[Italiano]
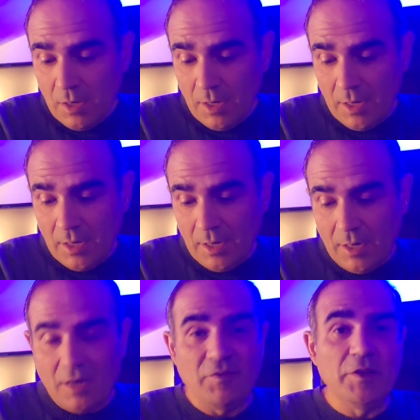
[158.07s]
Eh,
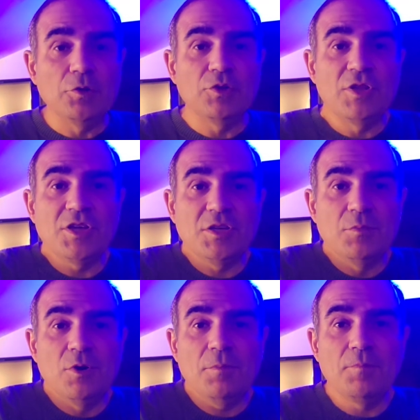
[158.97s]
al
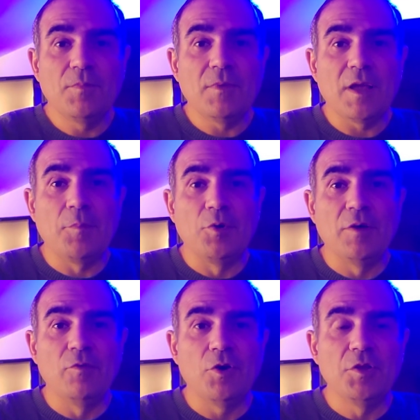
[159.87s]
ventottesimo
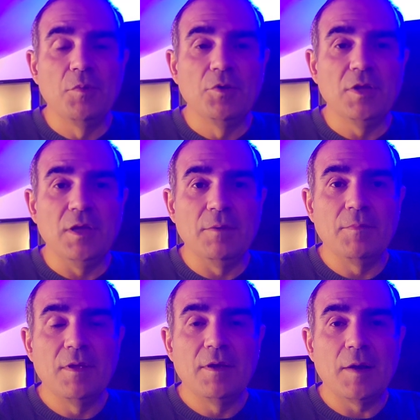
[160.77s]
capolavoro di Bonni,